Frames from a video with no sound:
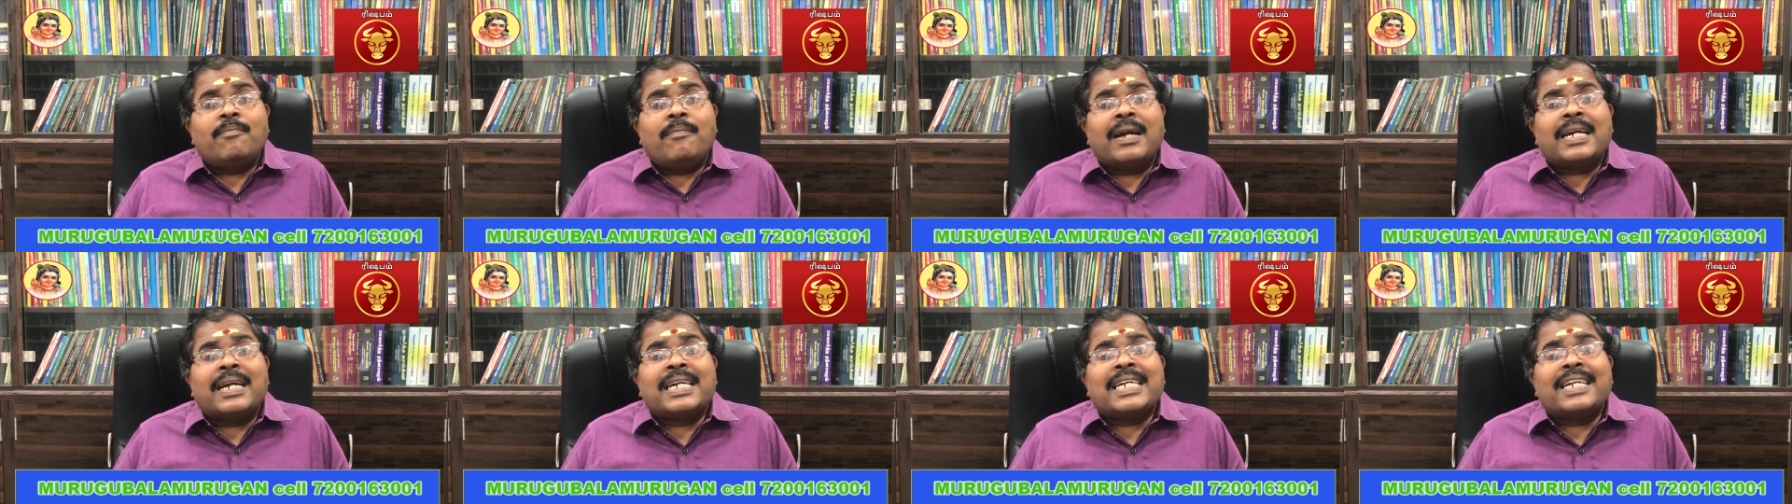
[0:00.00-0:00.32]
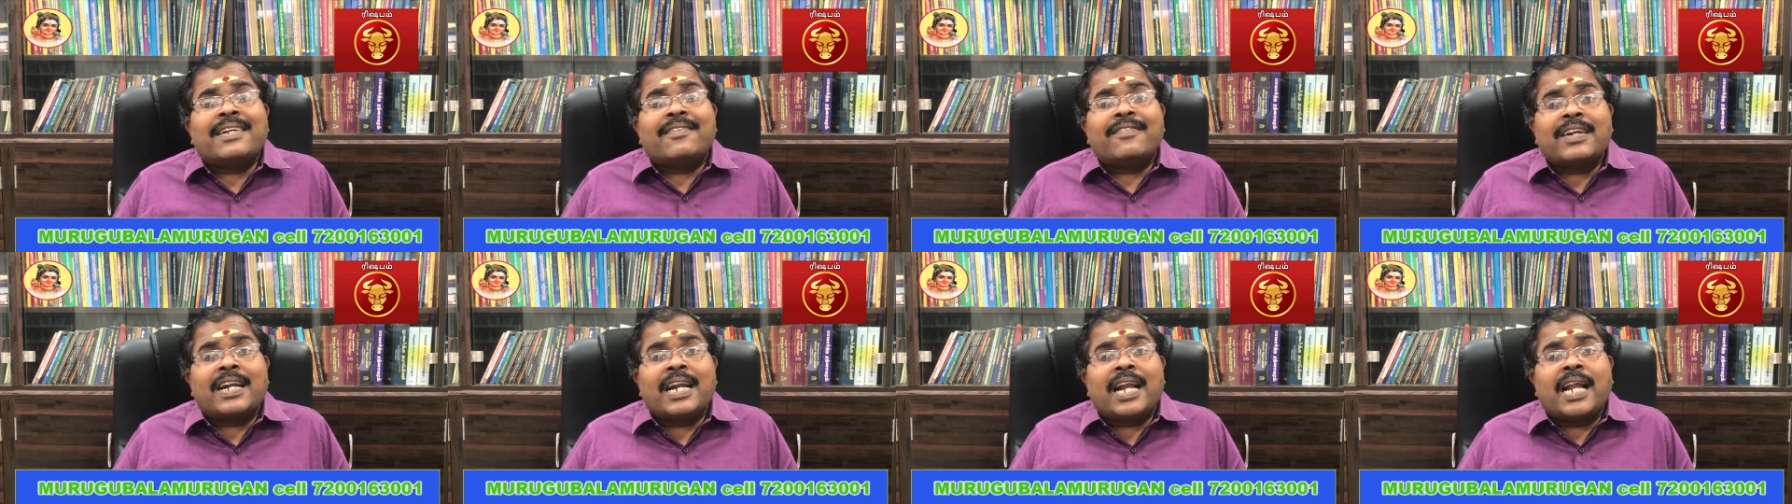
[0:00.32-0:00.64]

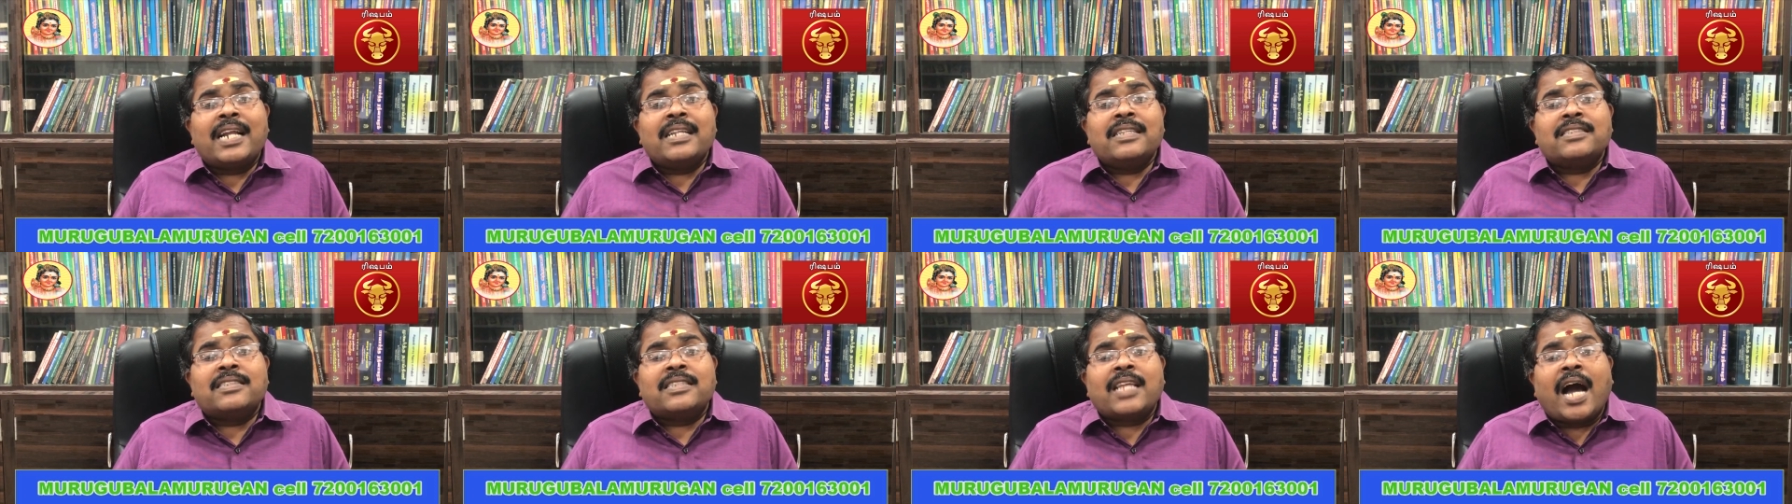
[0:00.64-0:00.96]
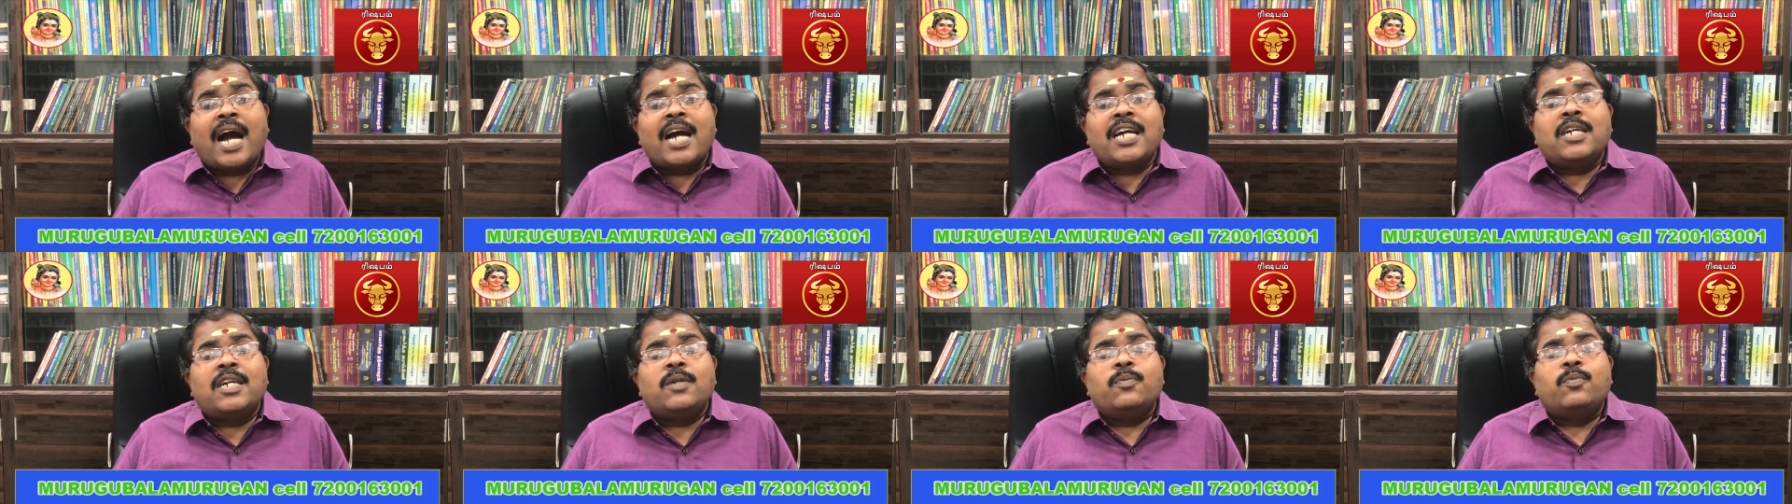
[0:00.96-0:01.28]
மற்றவர்களால்
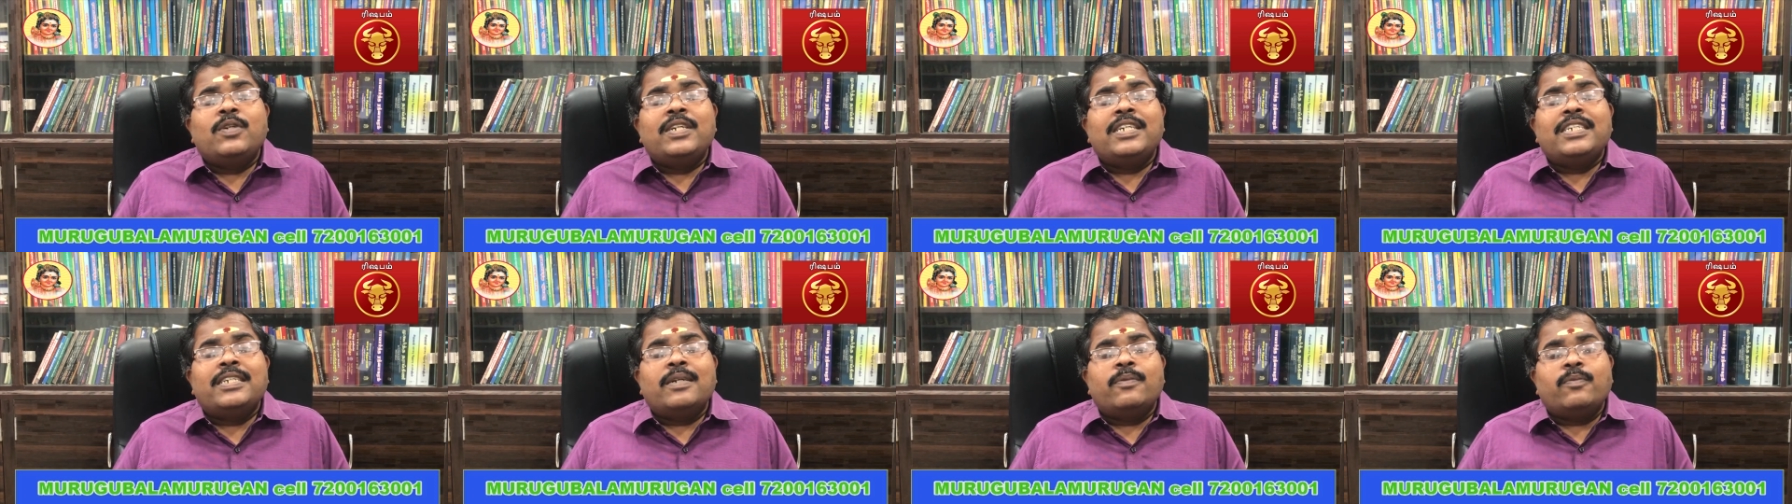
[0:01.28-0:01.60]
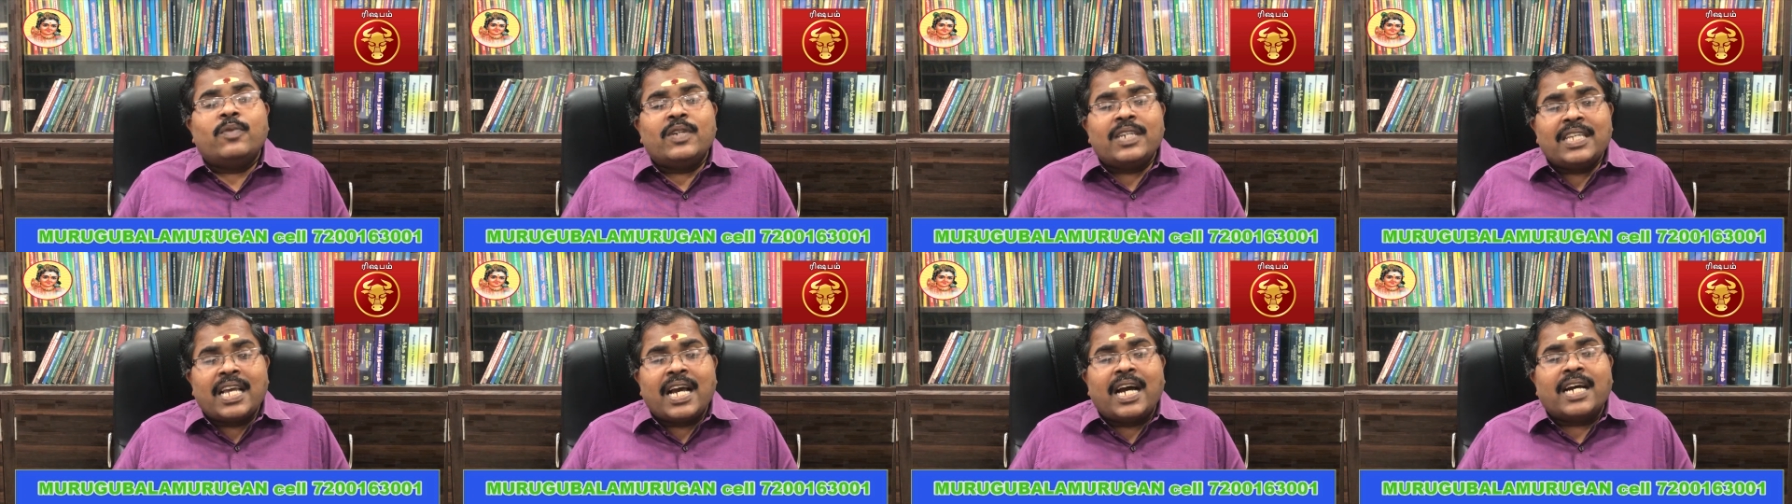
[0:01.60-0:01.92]
தாக்கு பிடிக்க
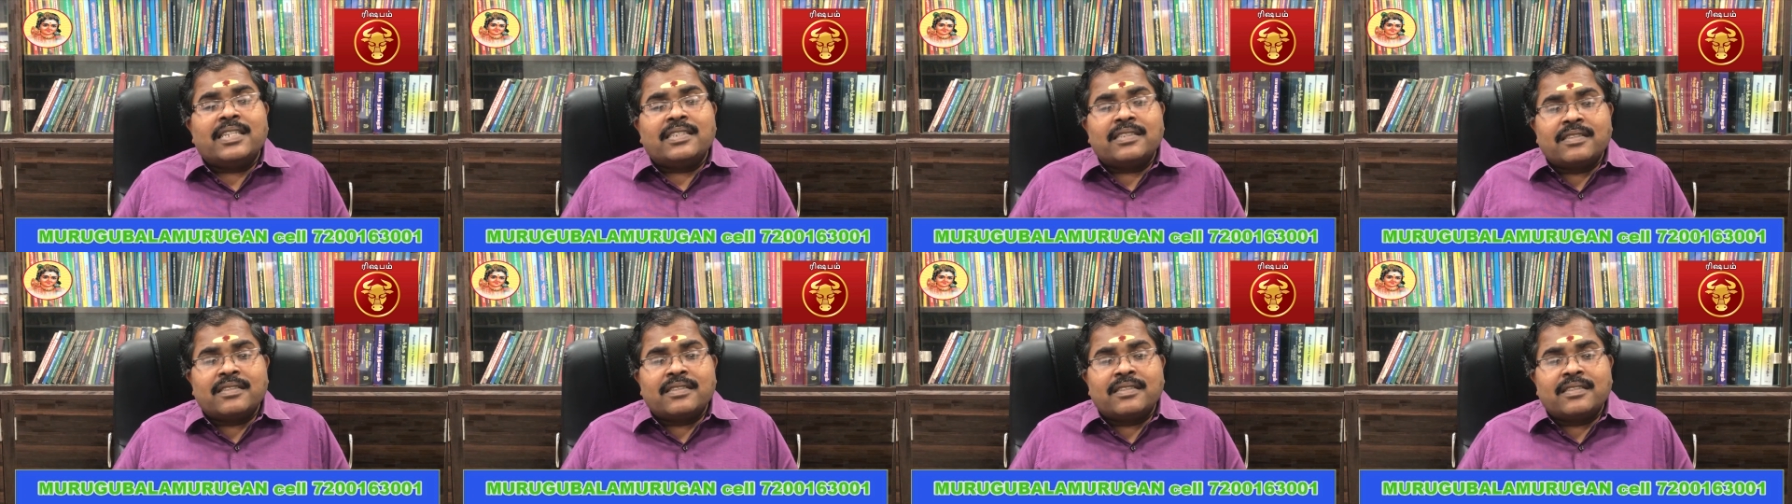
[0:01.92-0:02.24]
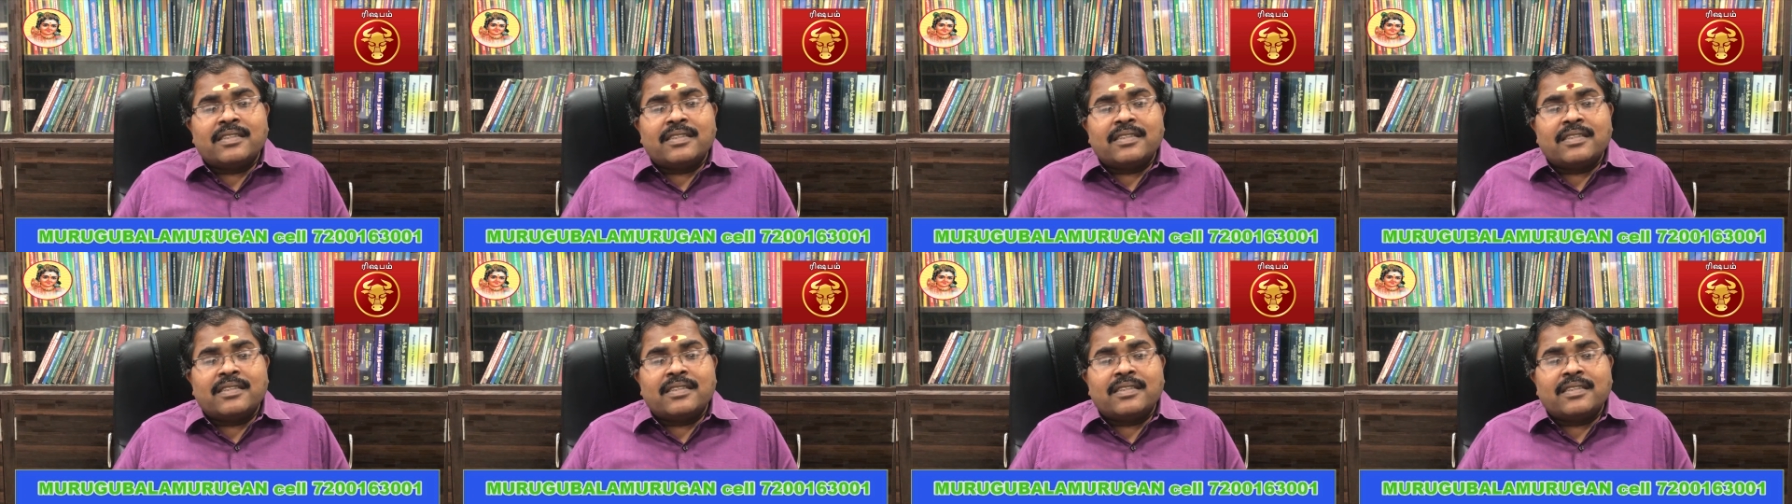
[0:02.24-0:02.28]
முடியாது